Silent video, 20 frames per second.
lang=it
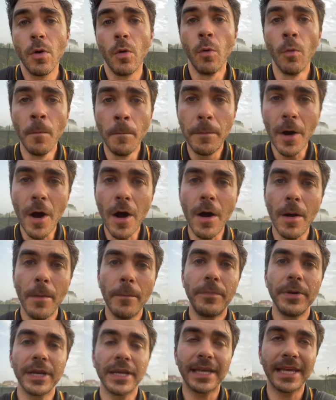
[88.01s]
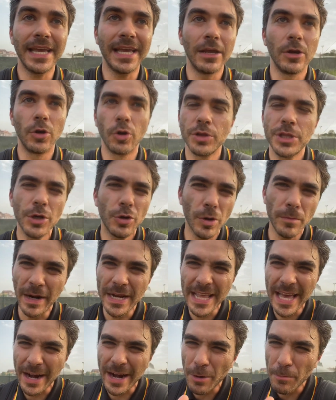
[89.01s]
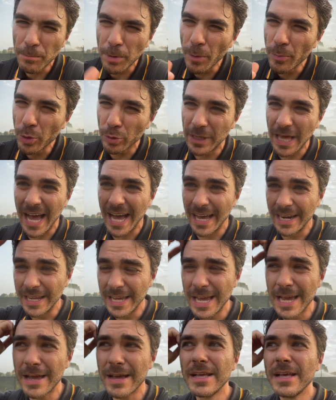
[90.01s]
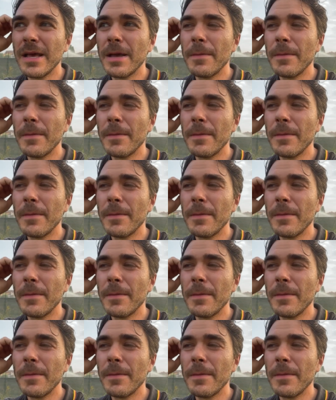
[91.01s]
un po' perché lo dico in maniera un po' brutale, eh,